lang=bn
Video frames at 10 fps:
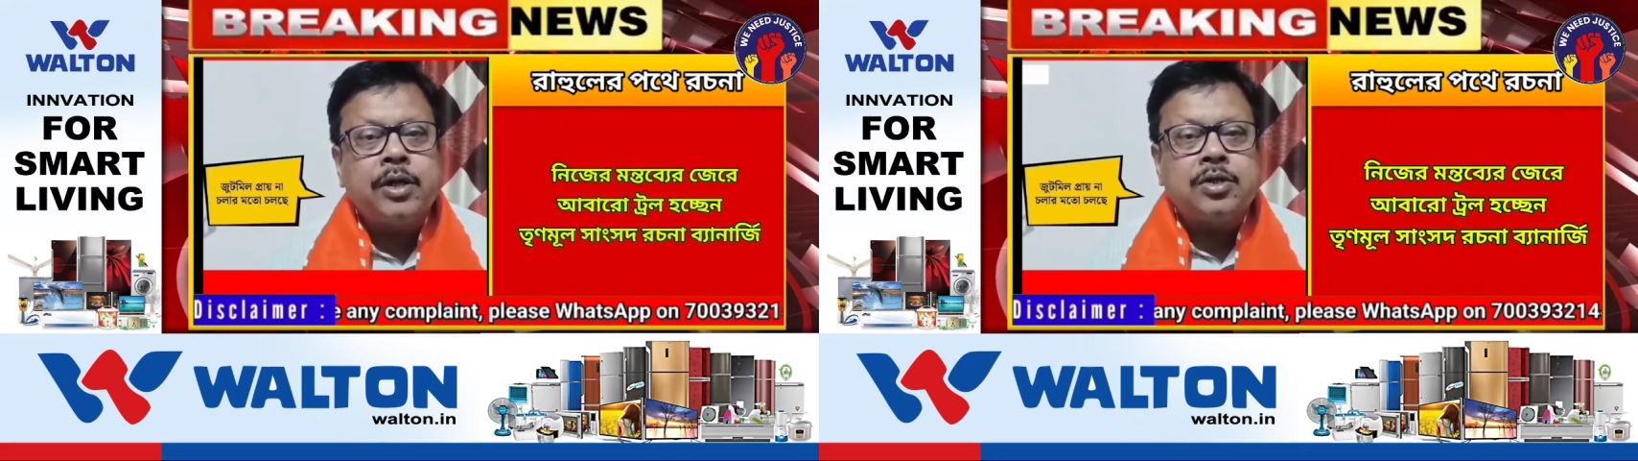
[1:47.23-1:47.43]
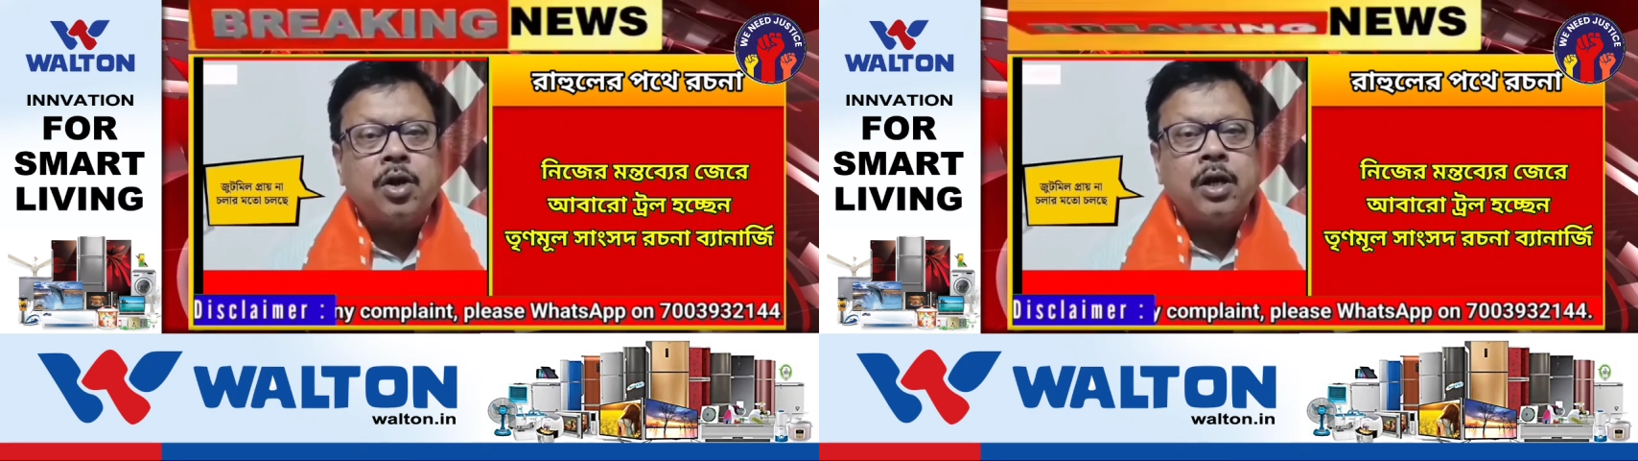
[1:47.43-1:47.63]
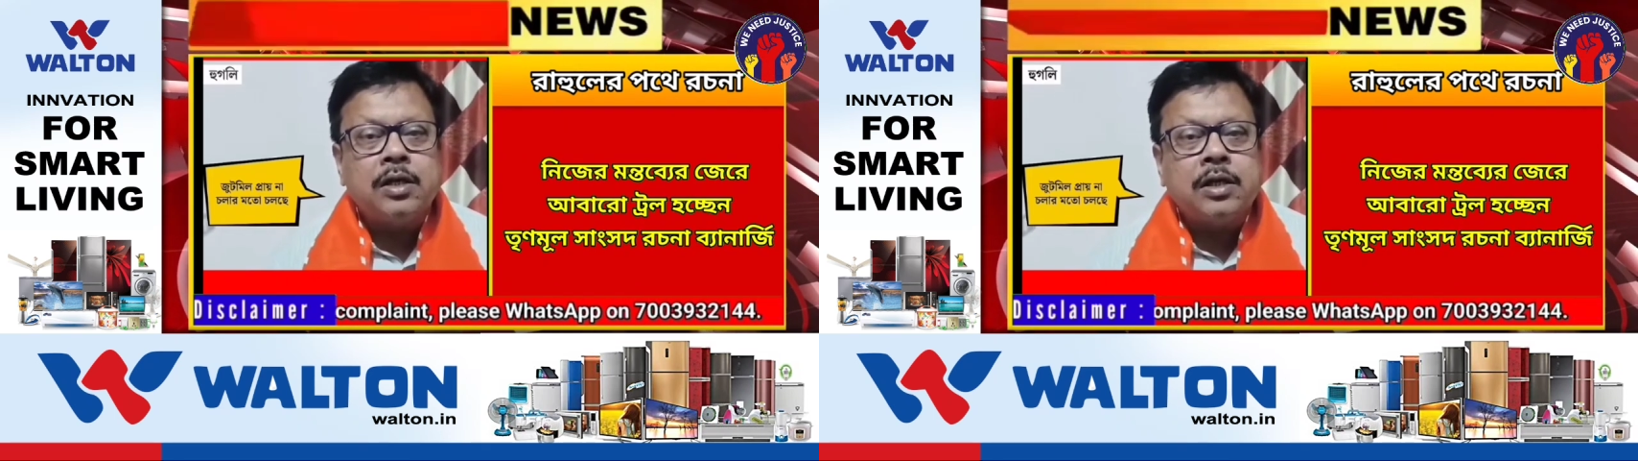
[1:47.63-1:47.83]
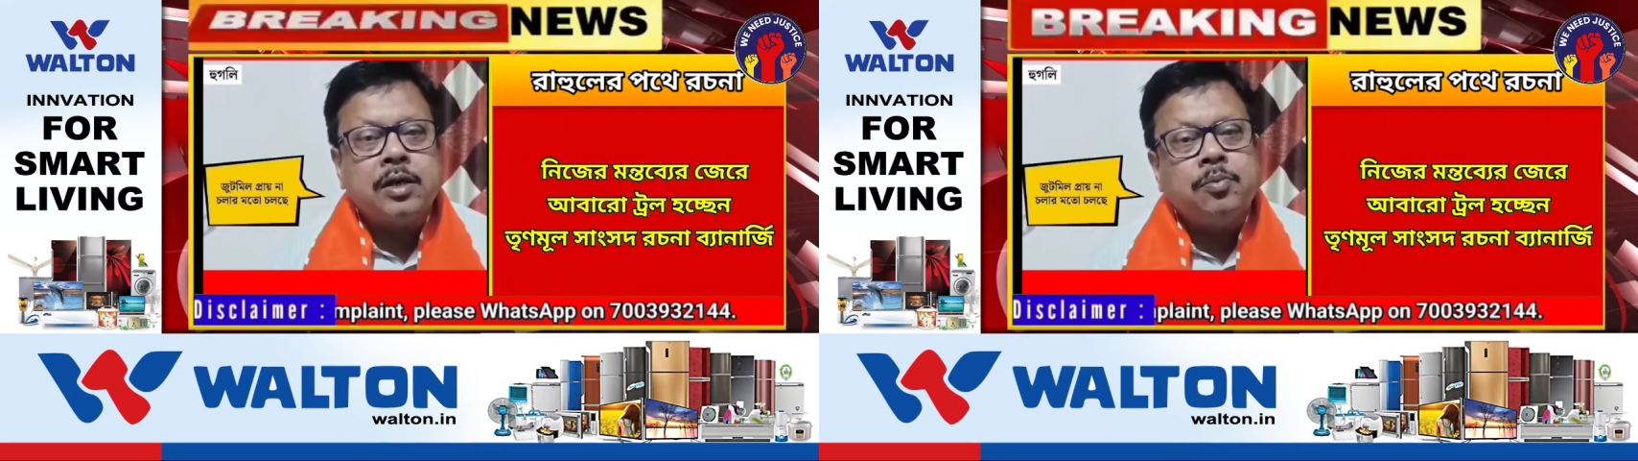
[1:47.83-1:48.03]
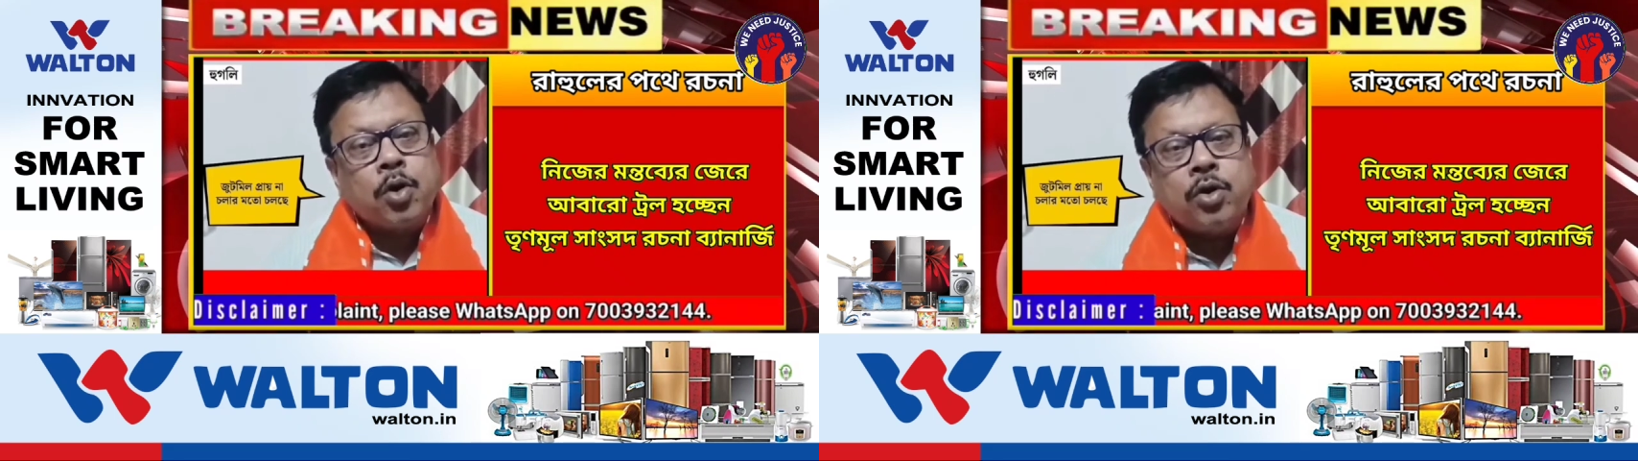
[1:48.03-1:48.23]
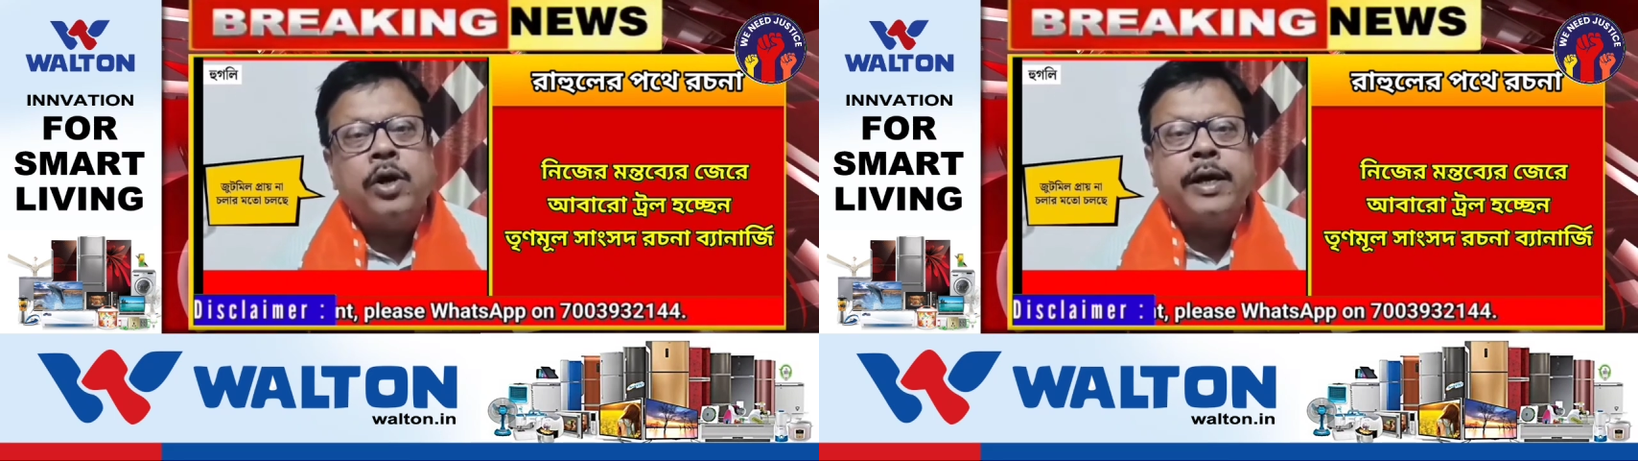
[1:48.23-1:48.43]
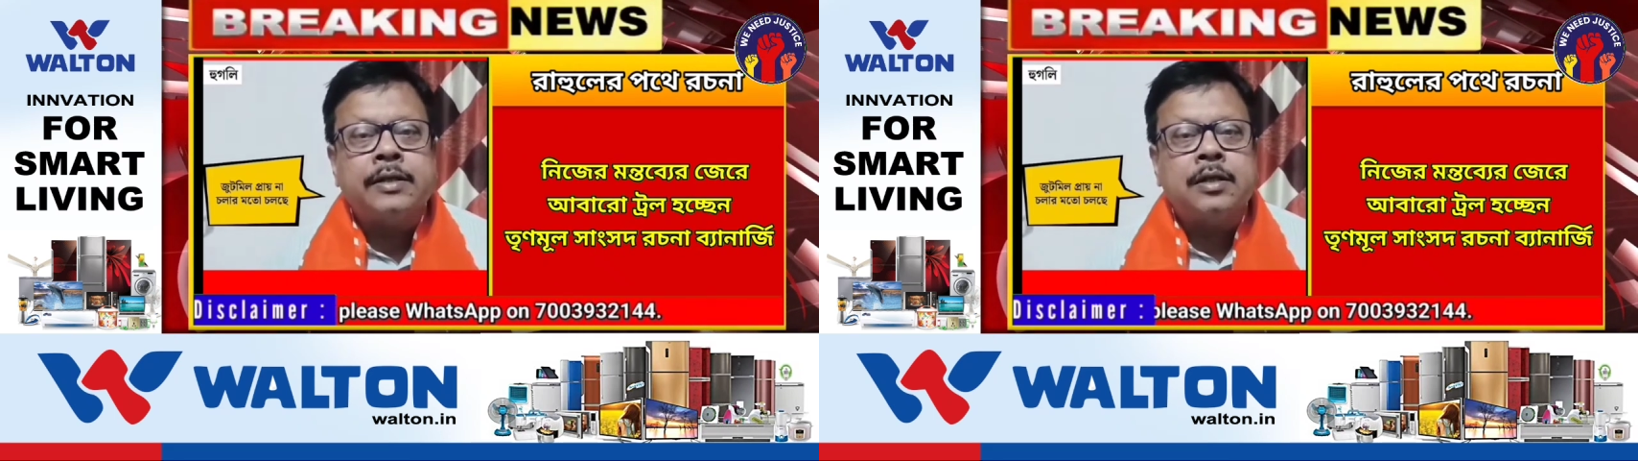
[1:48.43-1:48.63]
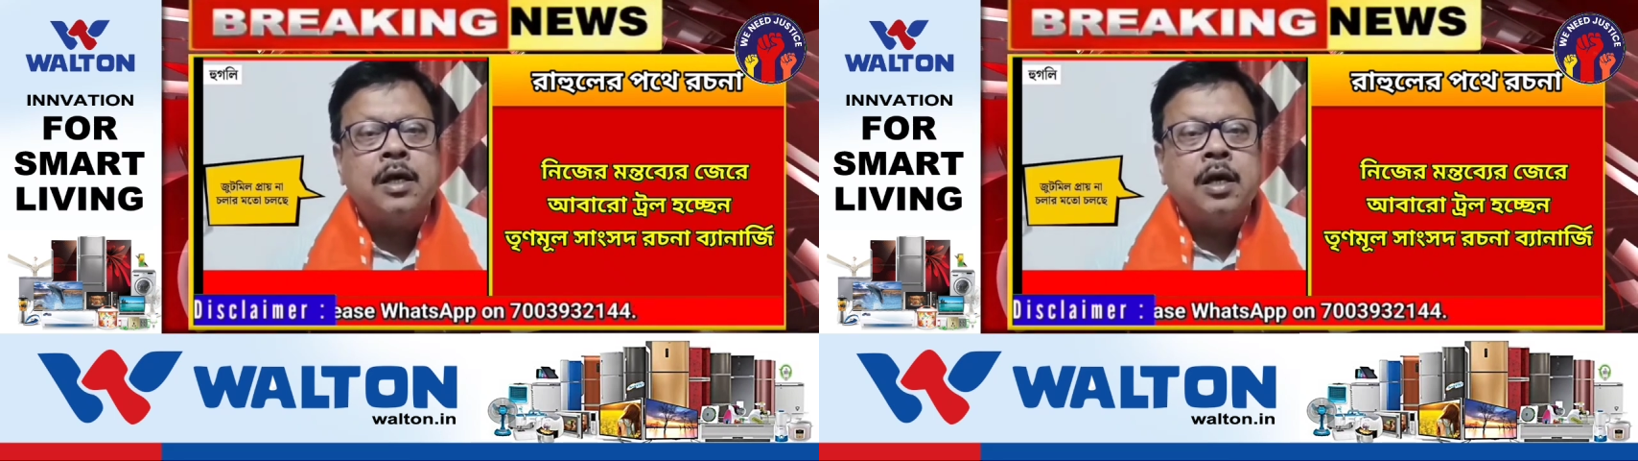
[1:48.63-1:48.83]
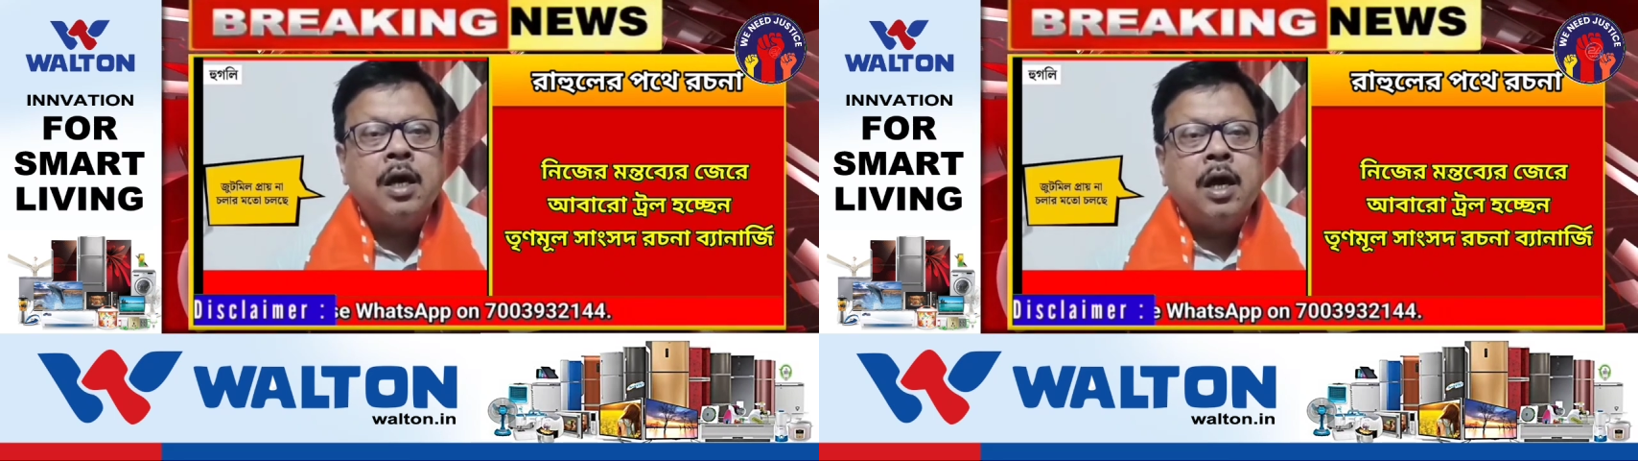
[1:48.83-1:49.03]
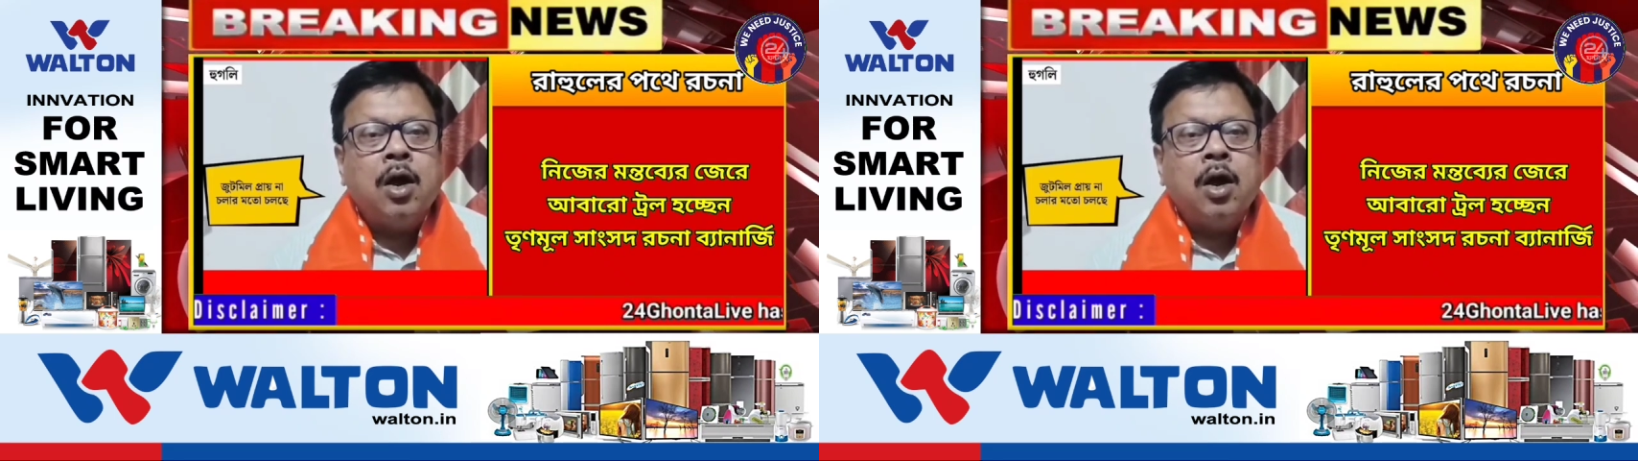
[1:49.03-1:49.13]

ভদ্রেশ্বরে সেটি বন্ধ হয়ে গেছে